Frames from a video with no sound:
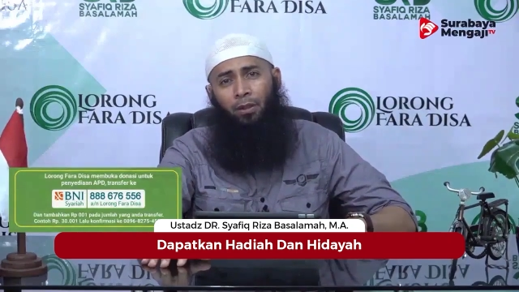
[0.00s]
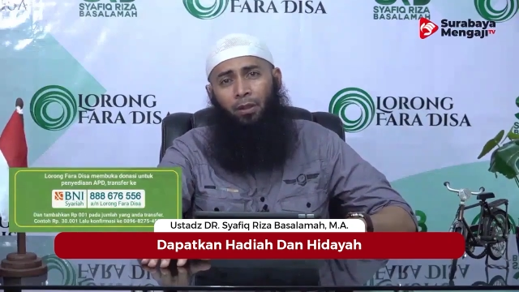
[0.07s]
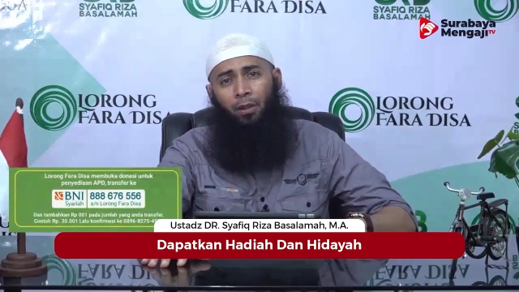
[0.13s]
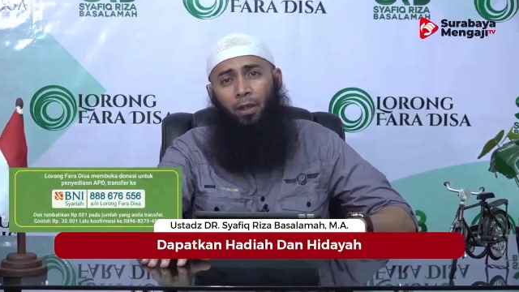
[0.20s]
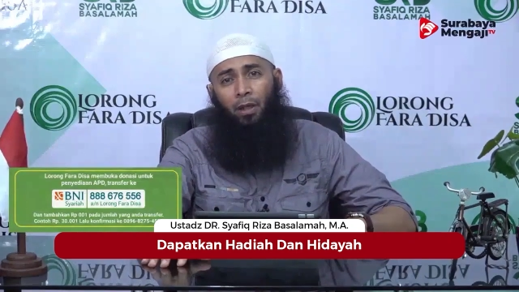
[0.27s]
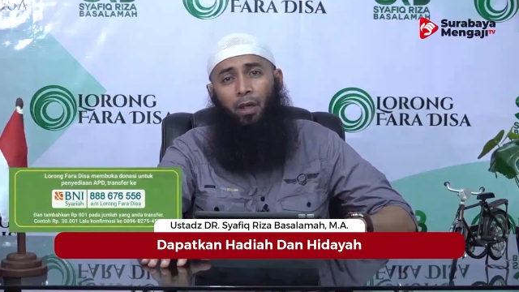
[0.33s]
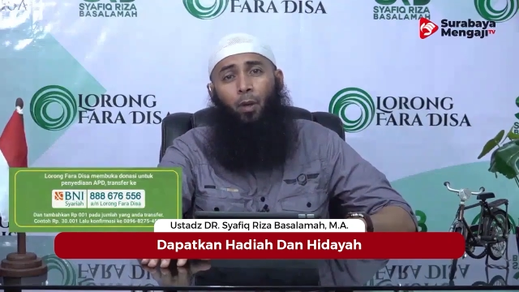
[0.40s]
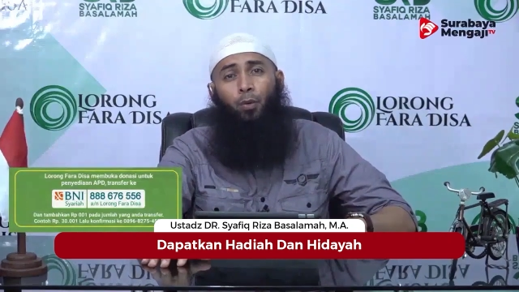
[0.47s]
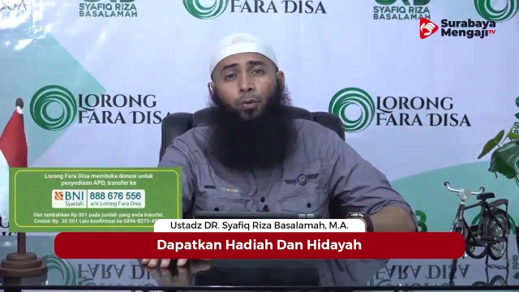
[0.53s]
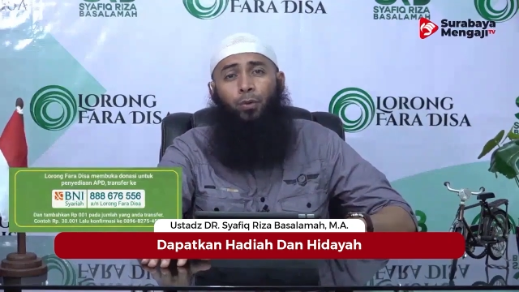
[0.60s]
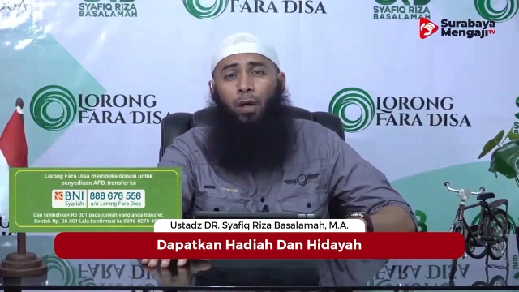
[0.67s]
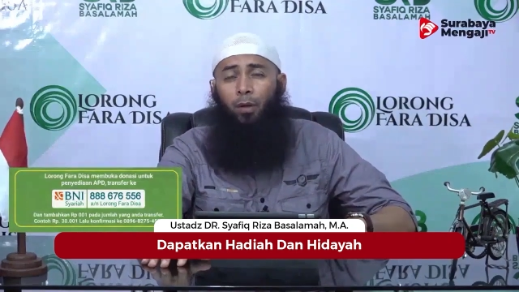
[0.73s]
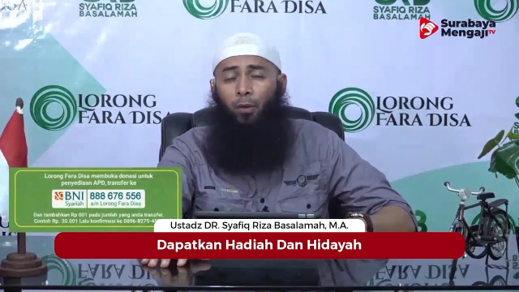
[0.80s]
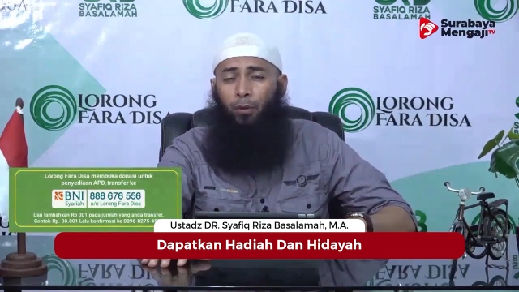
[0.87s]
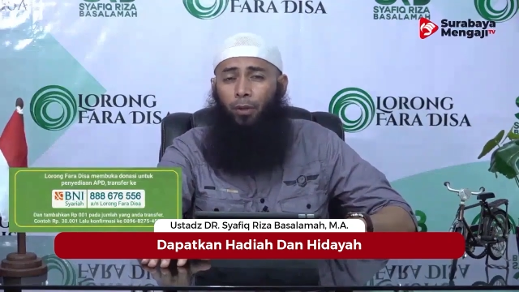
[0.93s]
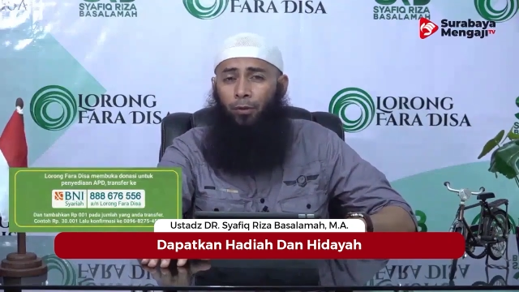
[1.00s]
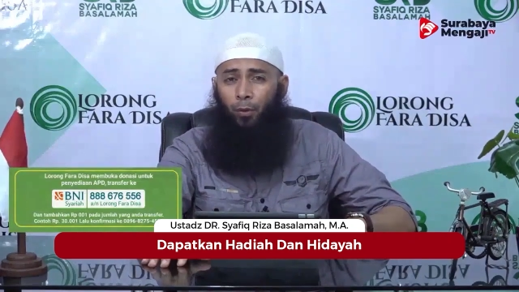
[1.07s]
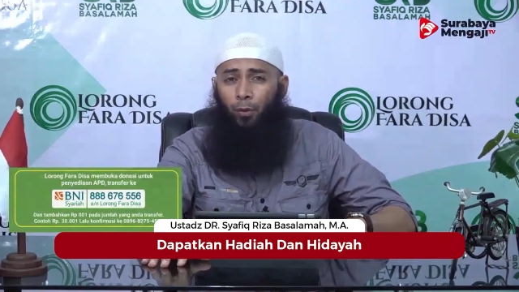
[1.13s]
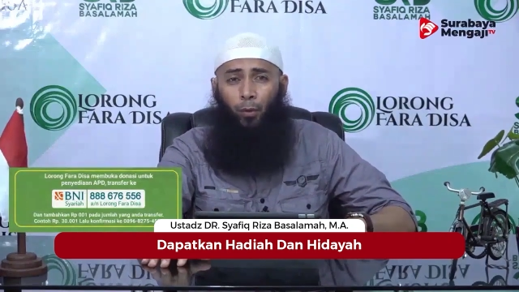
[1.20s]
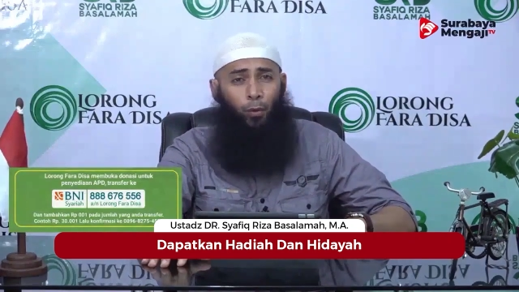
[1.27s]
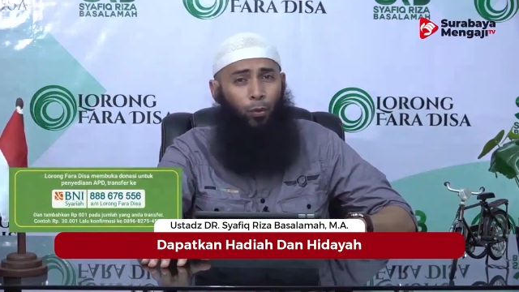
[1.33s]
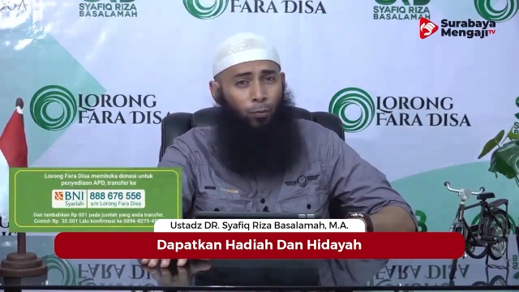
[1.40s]
"Lau tahurat
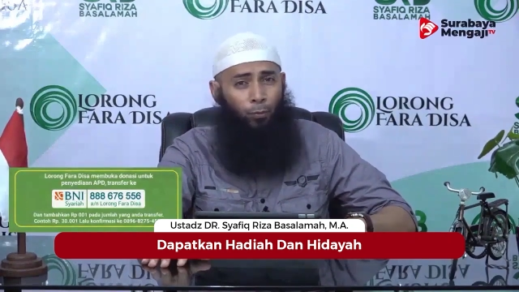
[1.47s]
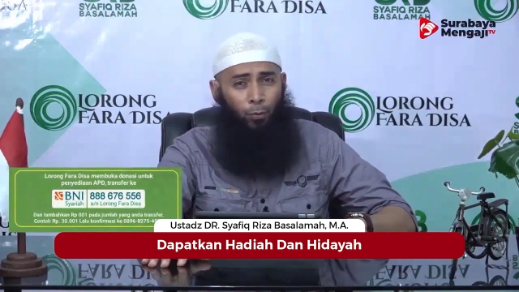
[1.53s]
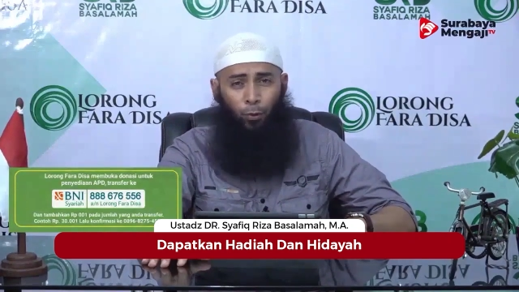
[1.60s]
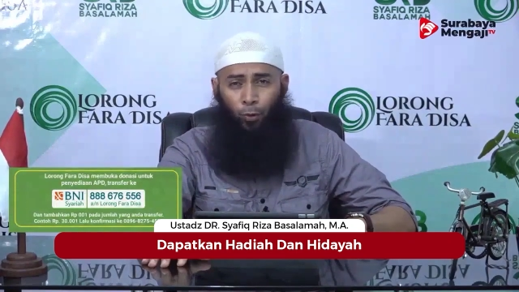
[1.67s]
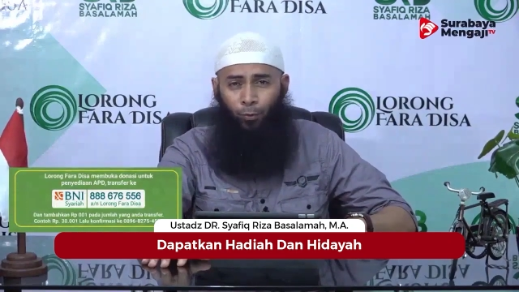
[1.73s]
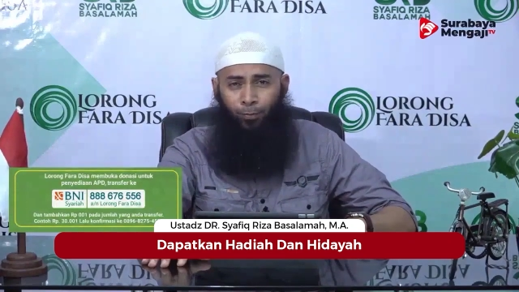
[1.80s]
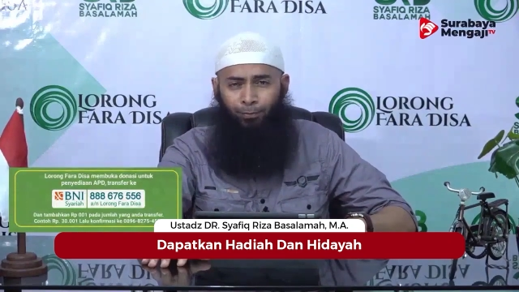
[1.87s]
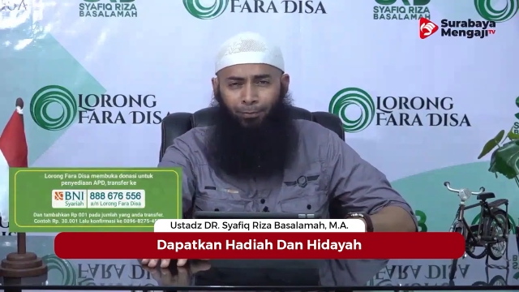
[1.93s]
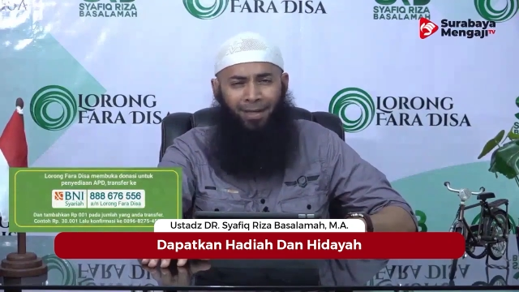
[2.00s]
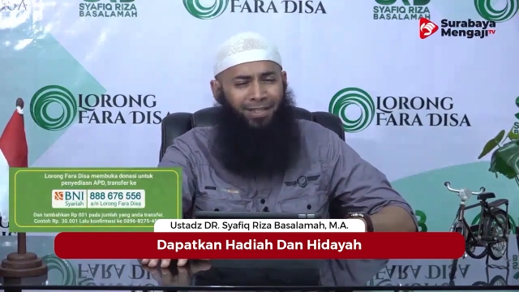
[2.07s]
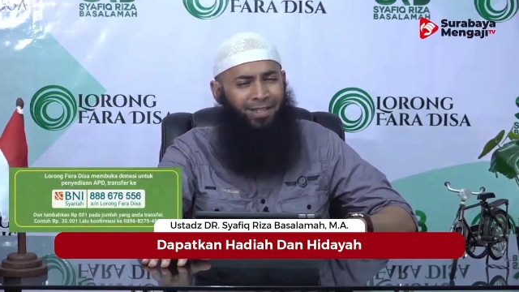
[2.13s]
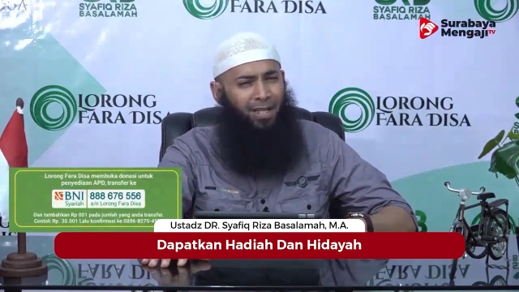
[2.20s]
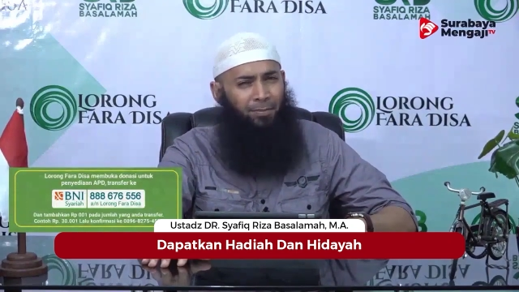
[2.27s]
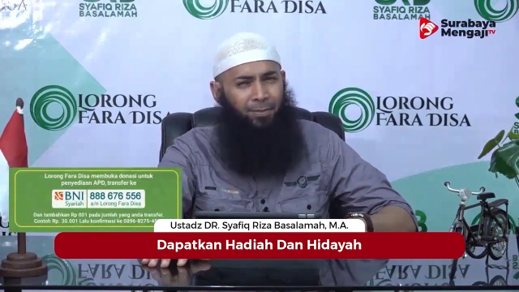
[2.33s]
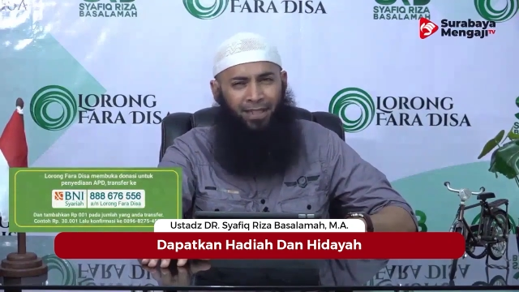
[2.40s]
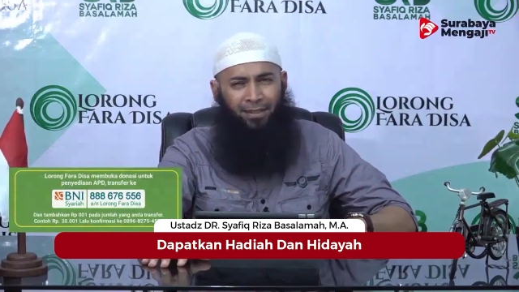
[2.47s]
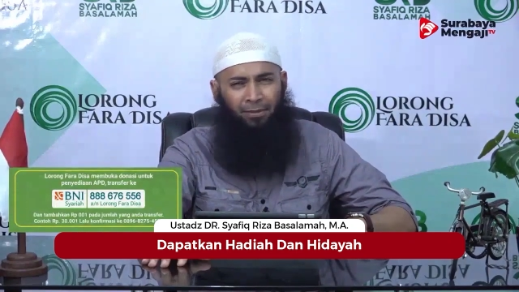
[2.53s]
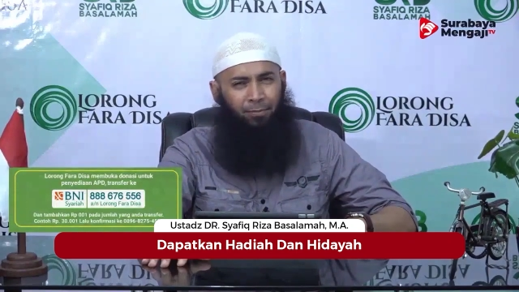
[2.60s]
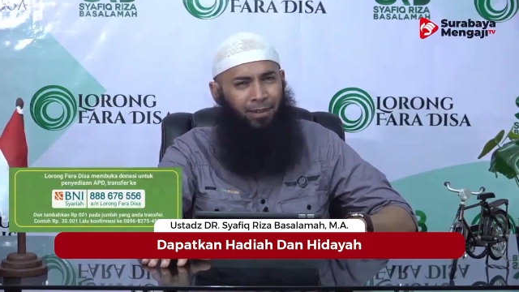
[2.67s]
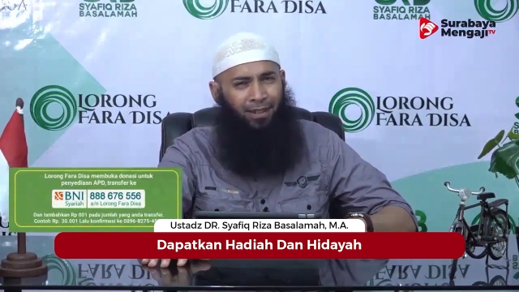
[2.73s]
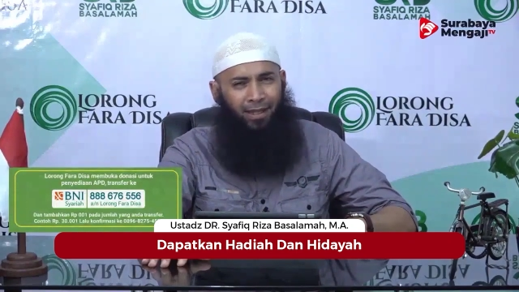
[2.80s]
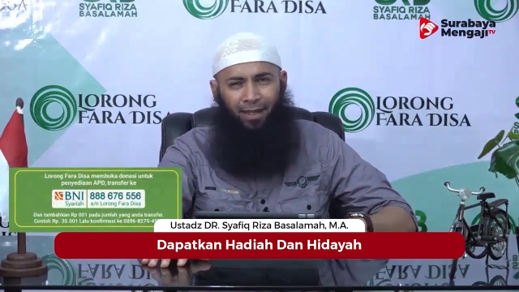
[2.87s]
qulubukum ma syabi'at
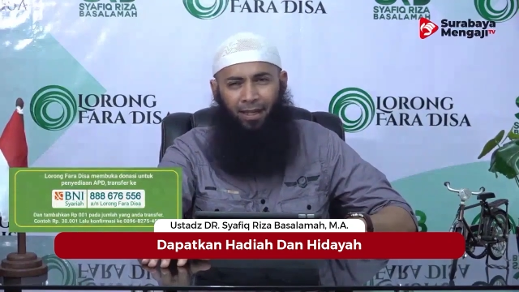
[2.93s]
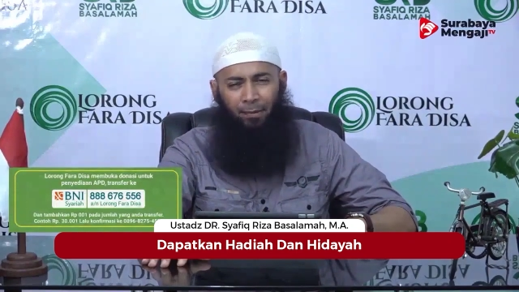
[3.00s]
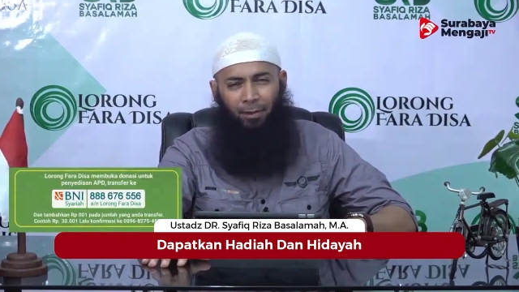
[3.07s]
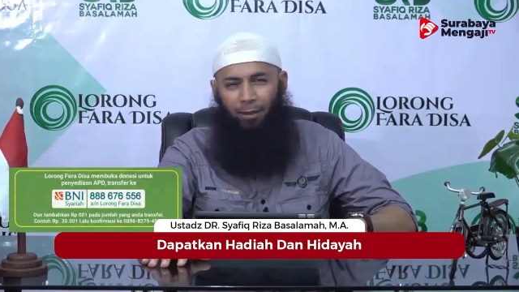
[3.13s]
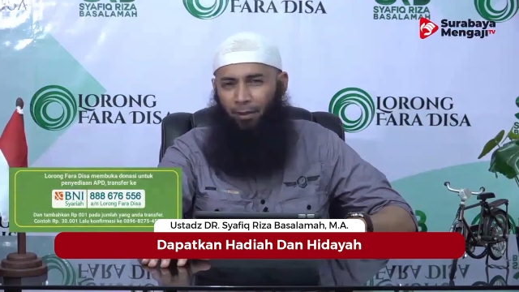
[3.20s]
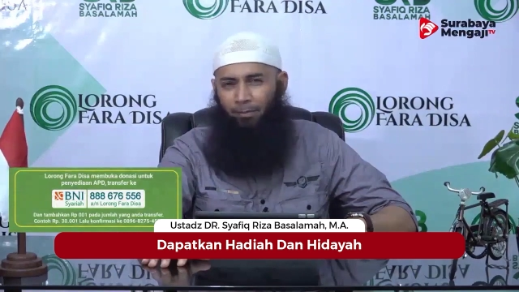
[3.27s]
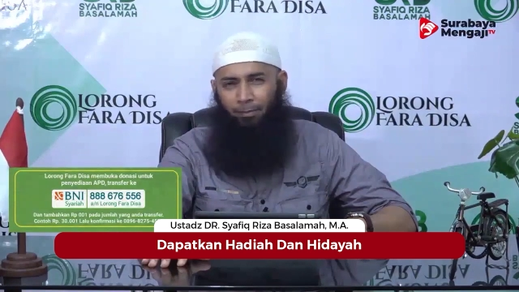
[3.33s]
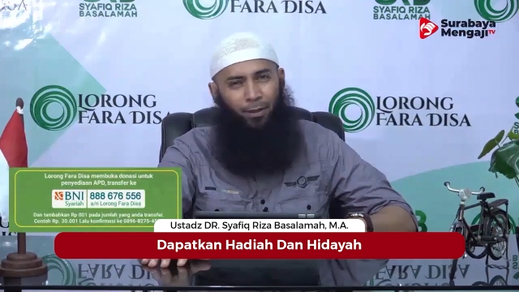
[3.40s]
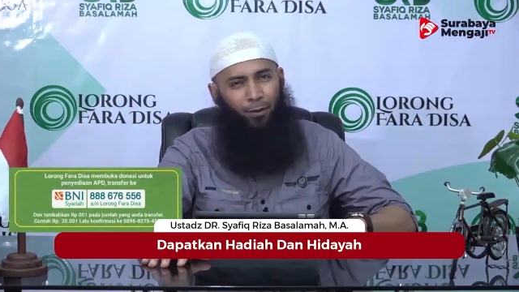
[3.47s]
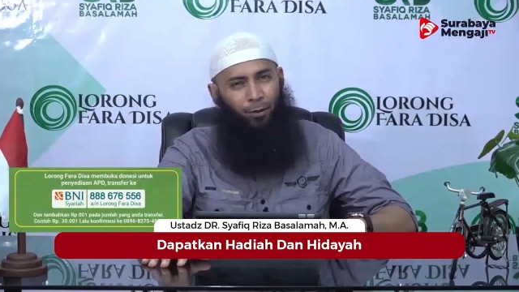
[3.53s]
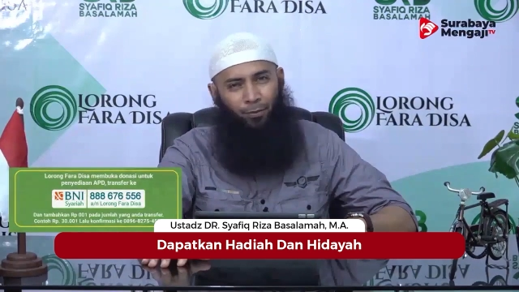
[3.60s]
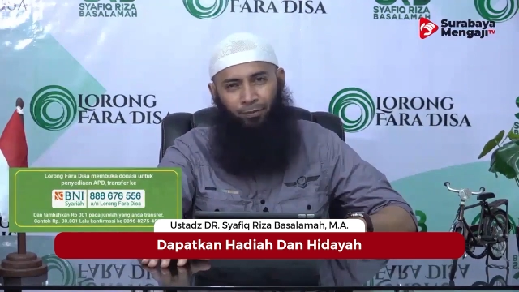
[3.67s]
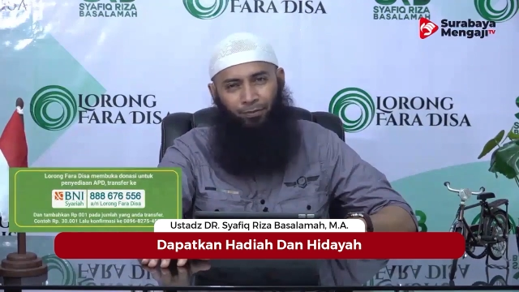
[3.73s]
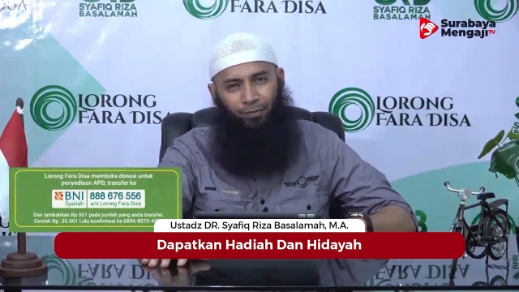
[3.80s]
min kalami rabbikum."